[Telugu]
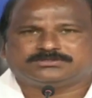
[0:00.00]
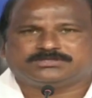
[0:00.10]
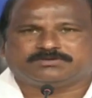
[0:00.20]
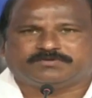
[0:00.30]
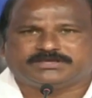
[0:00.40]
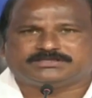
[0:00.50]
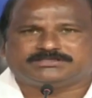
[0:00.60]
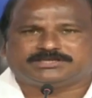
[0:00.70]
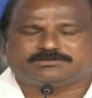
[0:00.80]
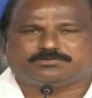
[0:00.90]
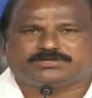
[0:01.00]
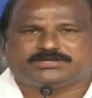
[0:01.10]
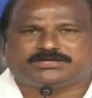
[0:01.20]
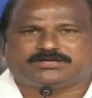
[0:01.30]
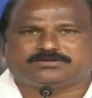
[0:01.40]
శ్రీ వైఎస్ జగన్మోహన్
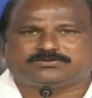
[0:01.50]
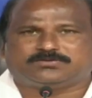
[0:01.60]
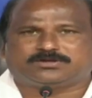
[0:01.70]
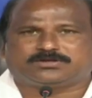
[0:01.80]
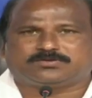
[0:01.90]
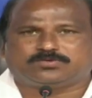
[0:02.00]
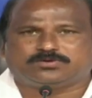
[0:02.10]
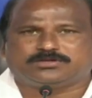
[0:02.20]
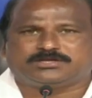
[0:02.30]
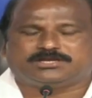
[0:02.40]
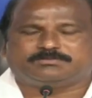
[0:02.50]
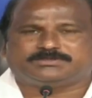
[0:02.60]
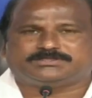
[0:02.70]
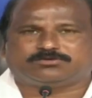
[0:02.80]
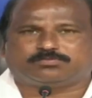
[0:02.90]
రెడ్డి గారు ఒక గూడుని
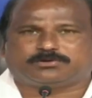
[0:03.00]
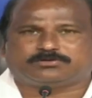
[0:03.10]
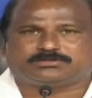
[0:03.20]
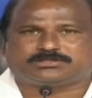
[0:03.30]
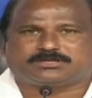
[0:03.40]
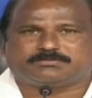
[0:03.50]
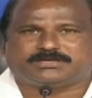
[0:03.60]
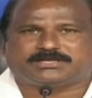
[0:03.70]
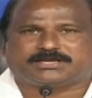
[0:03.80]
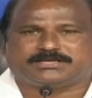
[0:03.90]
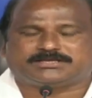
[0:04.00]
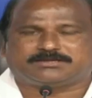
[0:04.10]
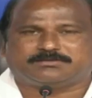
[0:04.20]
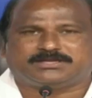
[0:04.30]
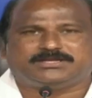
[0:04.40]
కల్పించే బృహత్తరమైన
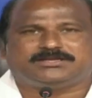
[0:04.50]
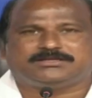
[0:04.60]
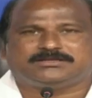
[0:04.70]
కార్యక్రమాన్ని